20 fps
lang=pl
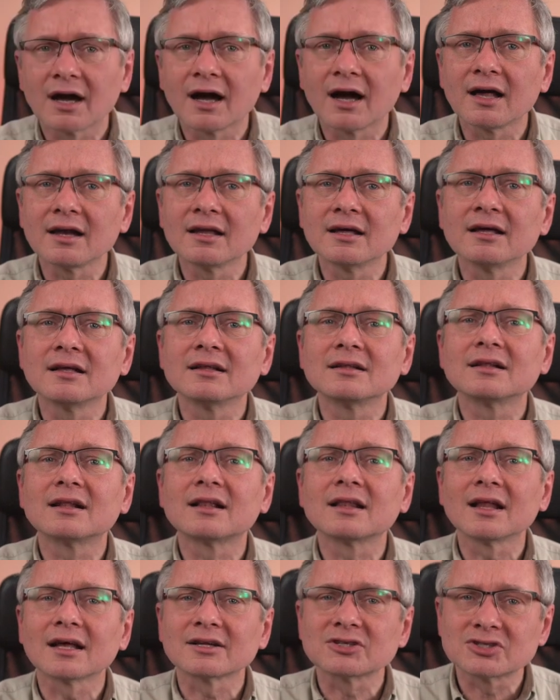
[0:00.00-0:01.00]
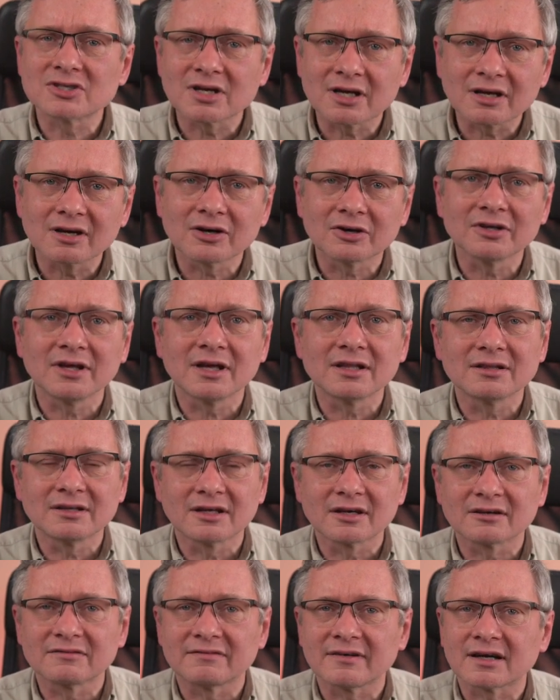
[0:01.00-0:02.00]
Ale dlaczego
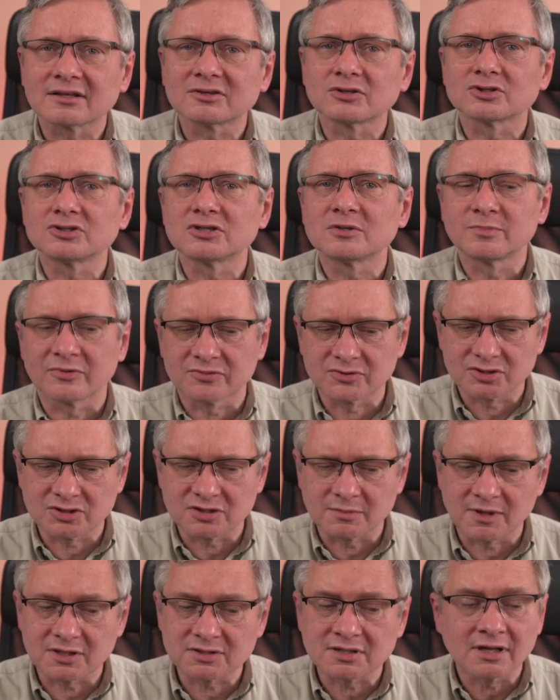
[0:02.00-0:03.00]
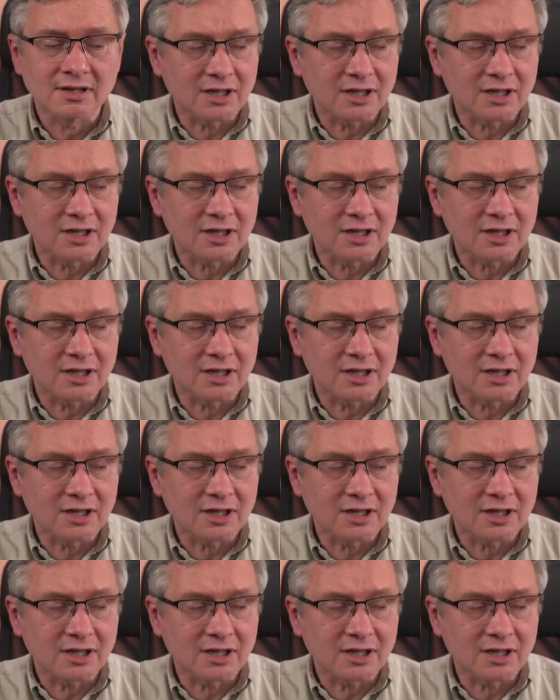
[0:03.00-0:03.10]
jednak warto się powstrzymać?